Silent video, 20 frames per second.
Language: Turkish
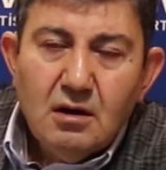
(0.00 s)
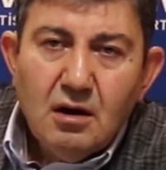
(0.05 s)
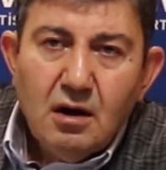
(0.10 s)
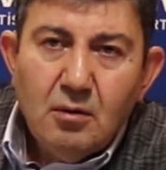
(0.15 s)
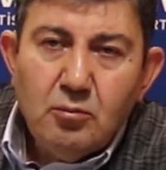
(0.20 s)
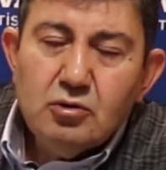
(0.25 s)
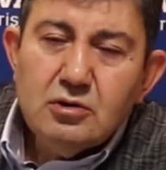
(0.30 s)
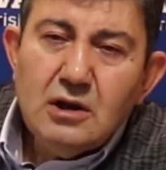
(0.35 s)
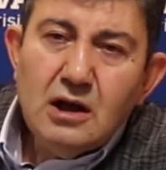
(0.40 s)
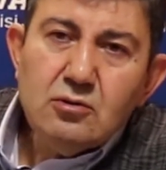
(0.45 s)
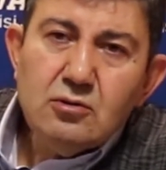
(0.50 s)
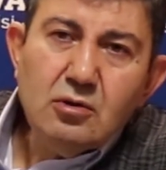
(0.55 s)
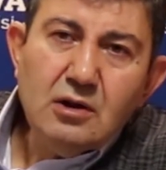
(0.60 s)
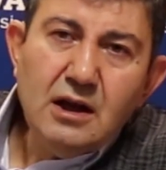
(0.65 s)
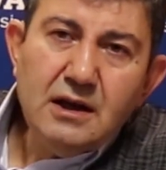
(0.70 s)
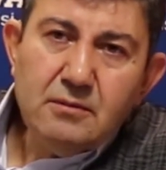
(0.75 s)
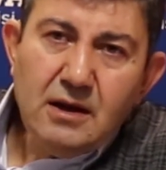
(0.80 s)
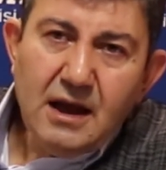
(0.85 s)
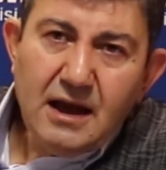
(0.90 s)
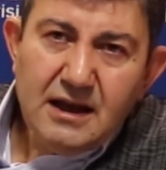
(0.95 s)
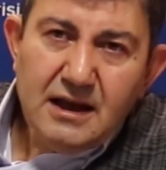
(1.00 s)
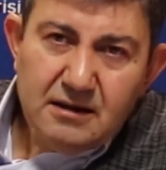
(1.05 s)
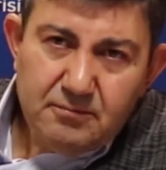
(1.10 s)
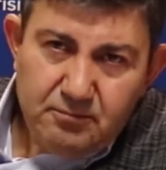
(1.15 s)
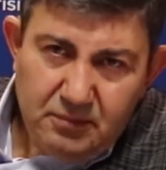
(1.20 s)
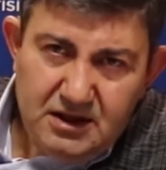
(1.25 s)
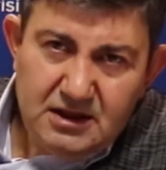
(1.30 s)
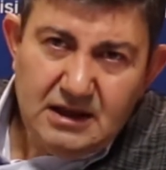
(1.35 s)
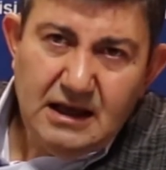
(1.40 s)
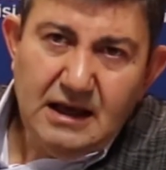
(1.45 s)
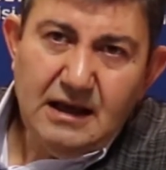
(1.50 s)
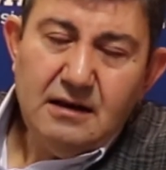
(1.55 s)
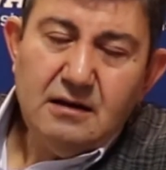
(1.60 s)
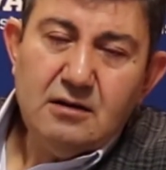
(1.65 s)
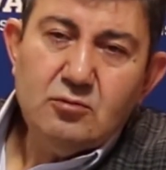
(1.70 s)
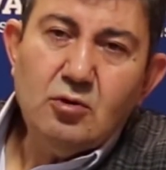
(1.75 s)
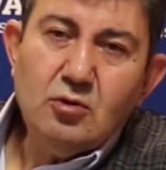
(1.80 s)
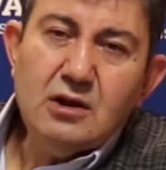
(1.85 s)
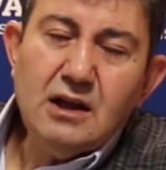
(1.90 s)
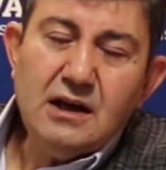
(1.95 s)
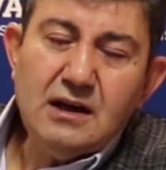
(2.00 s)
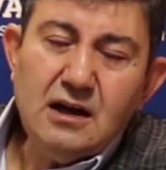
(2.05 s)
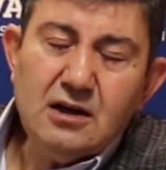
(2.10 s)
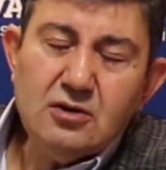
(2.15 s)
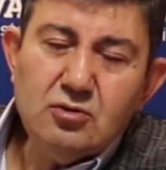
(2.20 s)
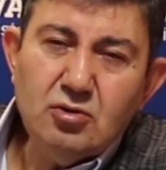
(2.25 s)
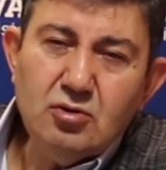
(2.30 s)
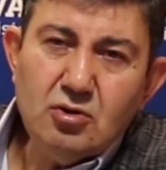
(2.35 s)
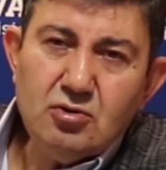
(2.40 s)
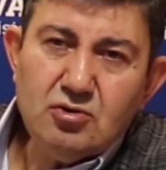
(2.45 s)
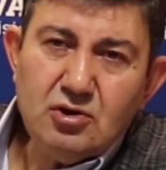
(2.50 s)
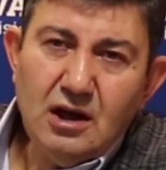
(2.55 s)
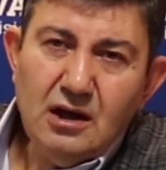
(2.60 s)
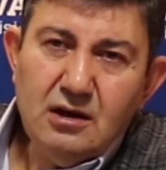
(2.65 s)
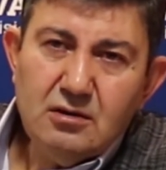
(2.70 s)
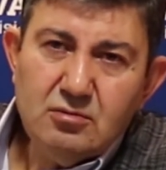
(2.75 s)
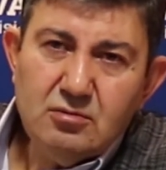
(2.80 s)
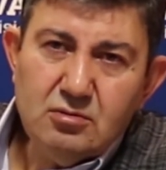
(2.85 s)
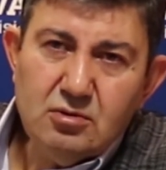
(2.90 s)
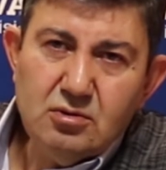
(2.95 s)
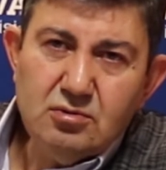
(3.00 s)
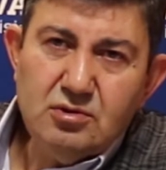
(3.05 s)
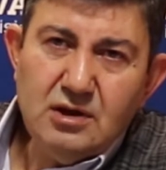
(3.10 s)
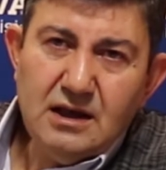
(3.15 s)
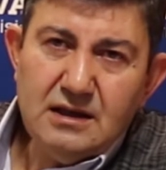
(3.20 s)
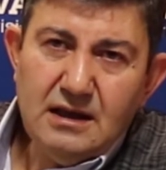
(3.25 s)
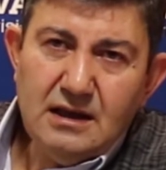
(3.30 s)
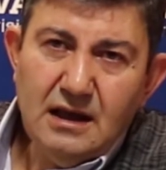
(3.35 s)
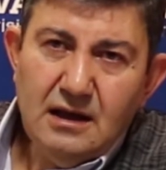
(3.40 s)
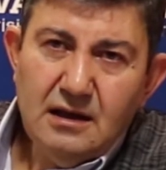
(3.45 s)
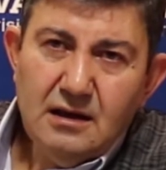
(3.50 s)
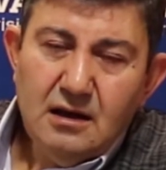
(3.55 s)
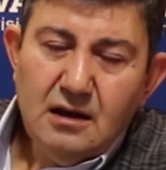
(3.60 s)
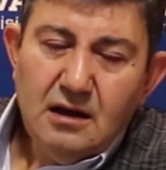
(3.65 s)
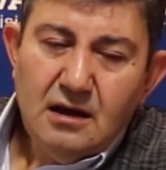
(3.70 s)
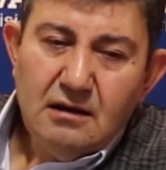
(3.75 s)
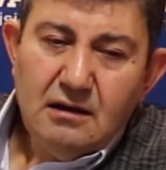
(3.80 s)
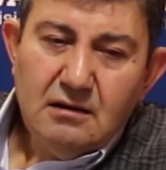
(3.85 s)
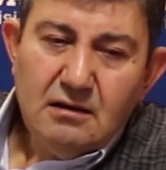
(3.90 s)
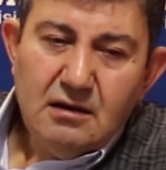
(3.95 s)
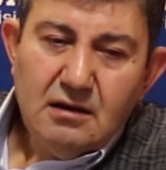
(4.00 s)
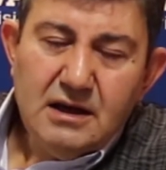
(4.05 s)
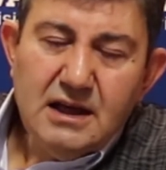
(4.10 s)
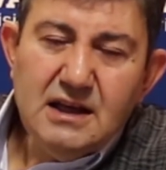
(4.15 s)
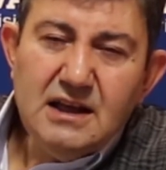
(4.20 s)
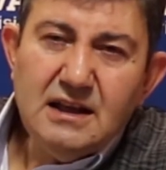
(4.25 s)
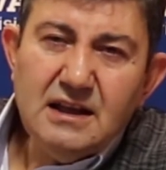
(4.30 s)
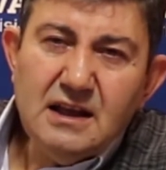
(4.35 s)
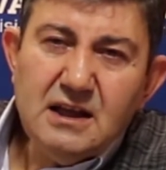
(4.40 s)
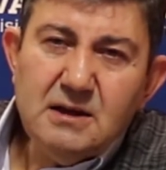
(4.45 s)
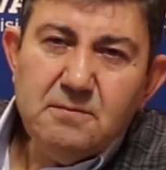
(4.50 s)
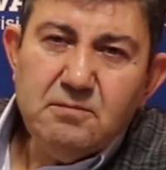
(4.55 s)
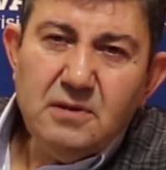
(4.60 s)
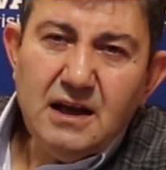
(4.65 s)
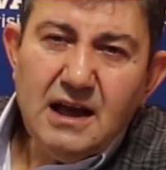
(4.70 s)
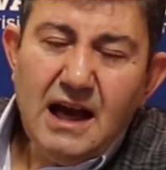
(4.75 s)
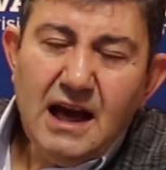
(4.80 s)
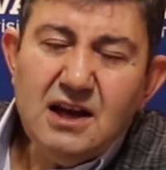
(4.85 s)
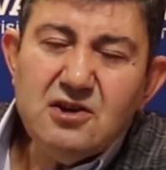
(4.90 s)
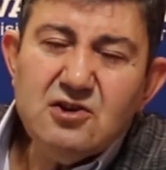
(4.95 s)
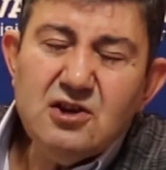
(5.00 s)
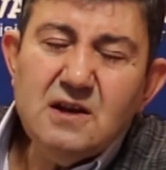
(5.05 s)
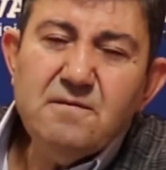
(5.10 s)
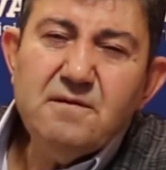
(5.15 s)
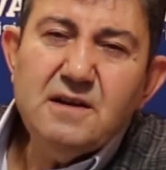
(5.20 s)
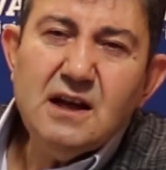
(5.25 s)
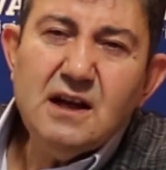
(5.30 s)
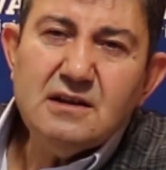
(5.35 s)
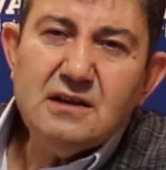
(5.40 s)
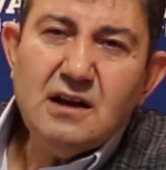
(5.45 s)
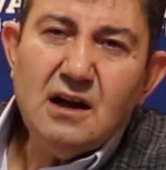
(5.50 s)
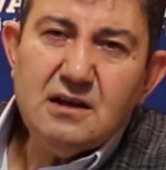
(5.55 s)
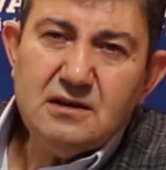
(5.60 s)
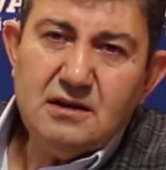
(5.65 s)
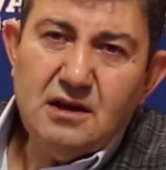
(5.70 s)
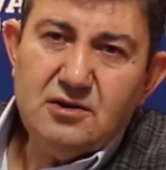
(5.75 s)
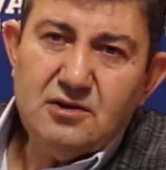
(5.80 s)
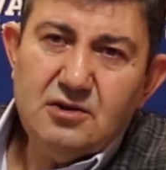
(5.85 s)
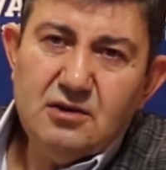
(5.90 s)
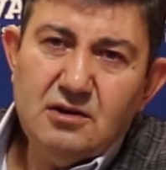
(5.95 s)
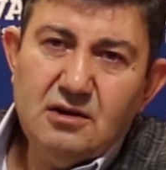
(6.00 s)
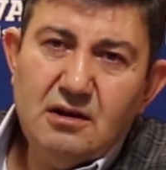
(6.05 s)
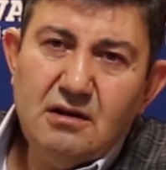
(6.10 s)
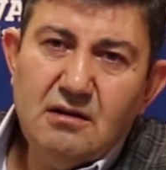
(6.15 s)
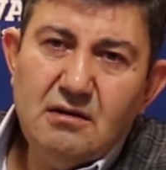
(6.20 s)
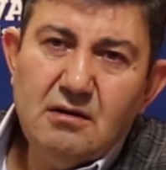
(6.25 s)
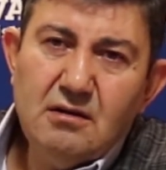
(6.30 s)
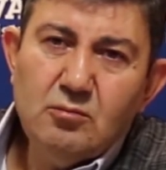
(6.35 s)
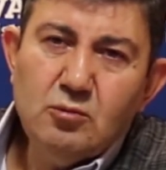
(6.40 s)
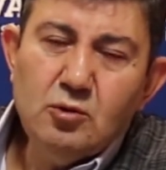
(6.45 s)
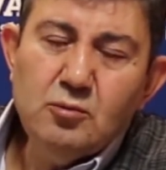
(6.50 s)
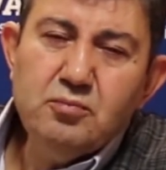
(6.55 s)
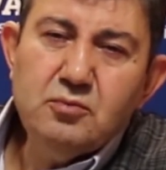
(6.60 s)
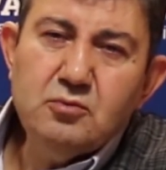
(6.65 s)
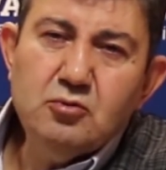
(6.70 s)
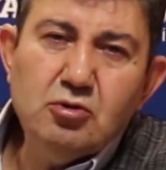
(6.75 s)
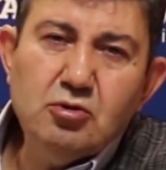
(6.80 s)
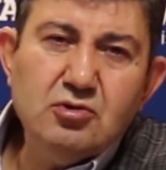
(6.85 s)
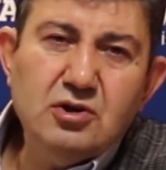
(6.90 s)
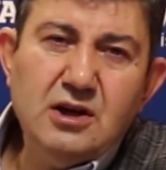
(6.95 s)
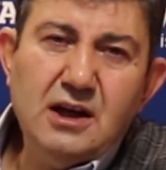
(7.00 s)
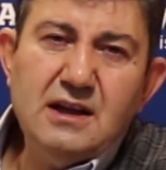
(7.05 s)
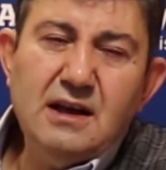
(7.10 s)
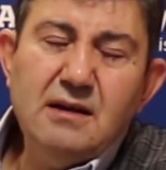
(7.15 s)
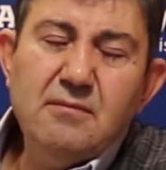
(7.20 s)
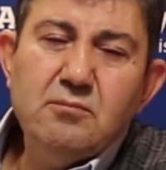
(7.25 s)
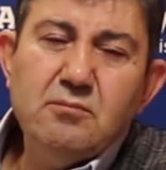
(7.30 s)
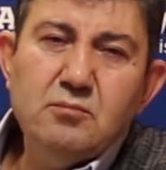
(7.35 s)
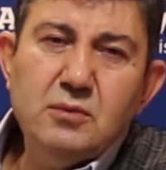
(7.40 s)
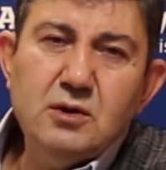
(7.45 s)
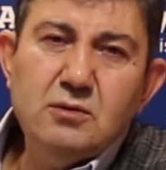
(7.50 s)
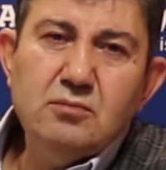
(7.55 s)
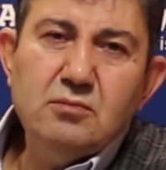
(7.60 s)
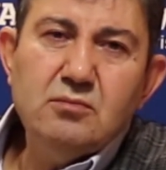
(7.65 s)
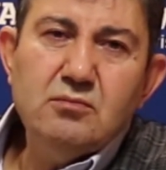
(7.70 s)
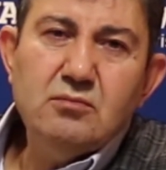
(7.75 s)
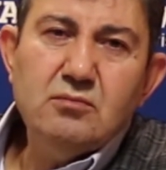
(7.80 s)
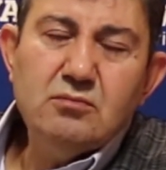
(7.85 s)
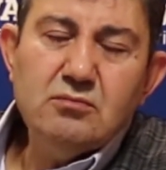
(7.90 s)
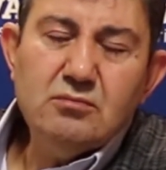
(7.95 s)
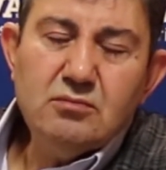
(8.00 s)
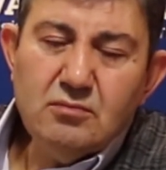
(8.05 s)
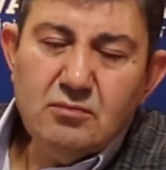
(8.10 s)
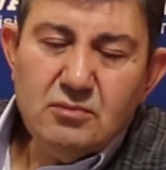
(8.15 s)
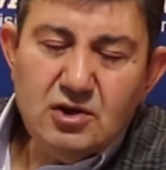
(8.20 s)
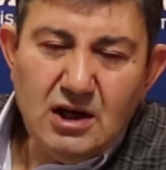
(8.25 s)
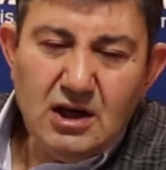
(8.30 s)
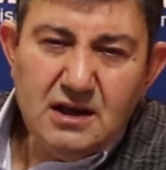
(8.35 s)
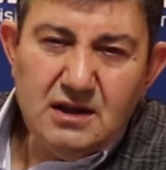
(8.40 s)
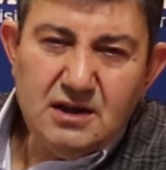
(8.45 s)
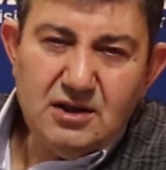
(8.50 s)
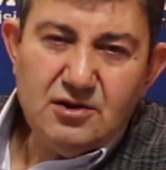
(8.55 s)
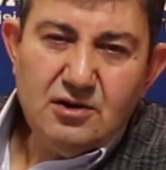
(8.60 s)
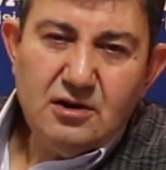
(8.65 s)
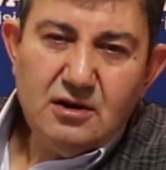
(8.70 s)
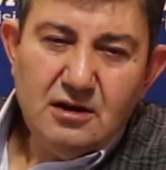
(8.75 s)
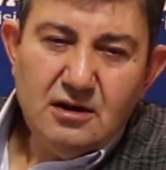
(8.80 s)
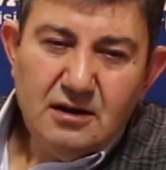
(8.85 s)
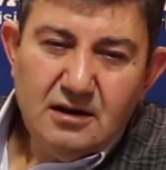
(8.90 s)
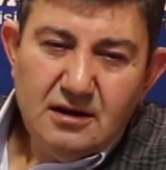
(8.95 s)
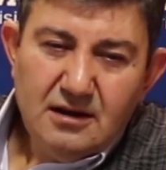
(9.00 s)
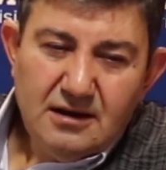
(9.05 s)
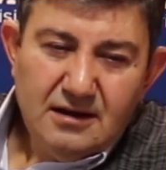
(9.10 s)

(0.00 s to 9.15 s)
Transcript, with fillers: Bundan dolayı eğer bizde dolar artıyorsa Türkiye'de ineden ipliğe her şeyin fiyatı artar. Bu Türkiye'de bir şeydir.